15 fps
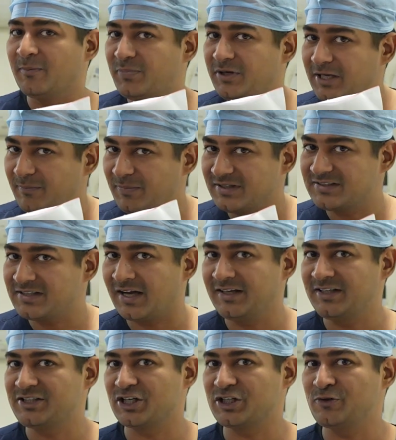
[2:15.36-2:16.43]
अभी भी
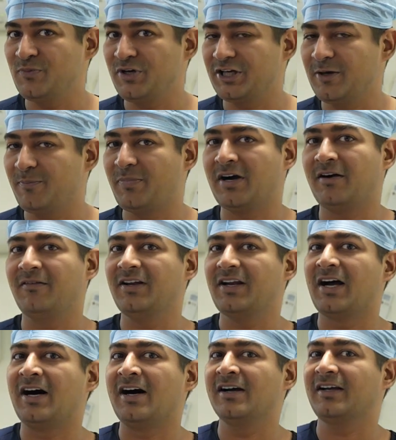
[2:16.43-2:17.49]
सारी चश्मे की पावर
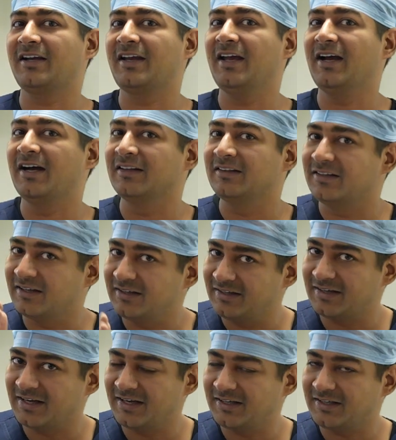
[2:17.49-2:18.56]
आंख के अंदर
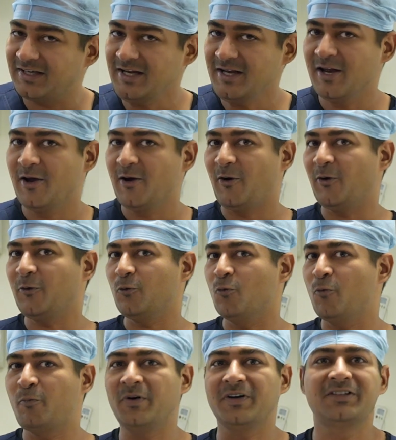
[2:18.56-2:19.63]
ही रहेगी और
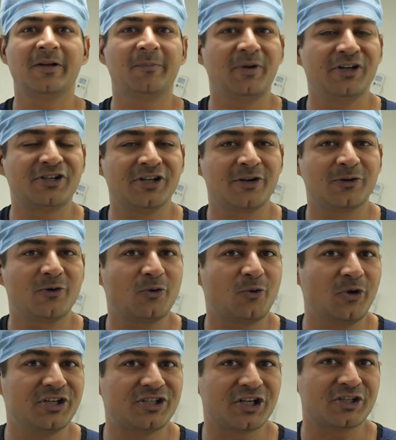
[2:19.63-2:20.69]
ऊपर से पेशेंट को
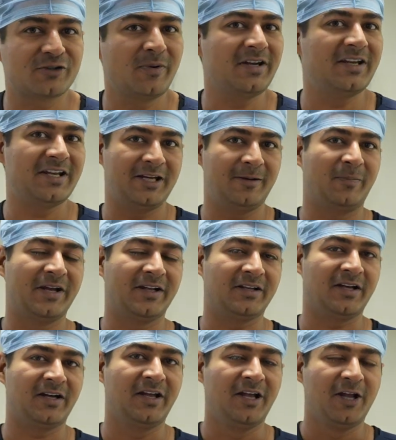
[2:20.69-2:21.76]
कोई चश्मा नहीं
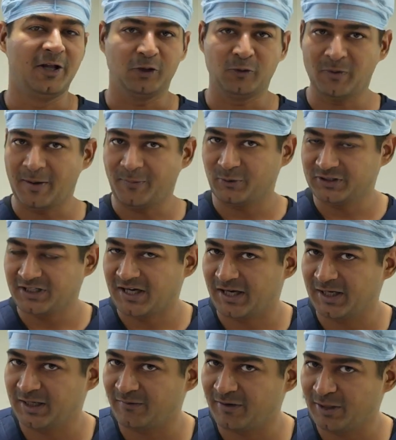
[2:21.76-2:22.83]
पहनना तो मैं आपको
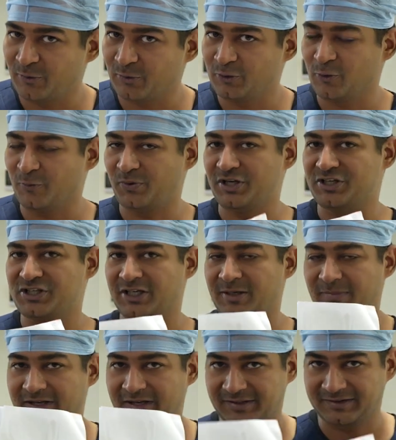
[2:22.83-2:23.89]
दिखाने वाला हूँ कि ऑपरेशन
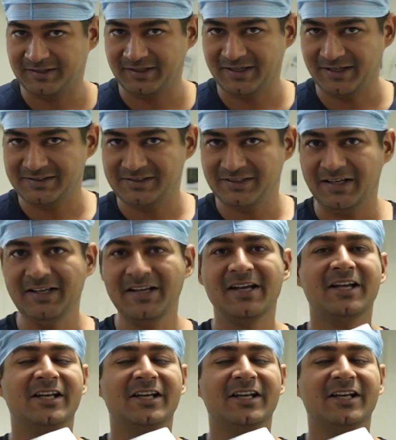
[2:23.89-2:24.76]
हम करते कैसे हैं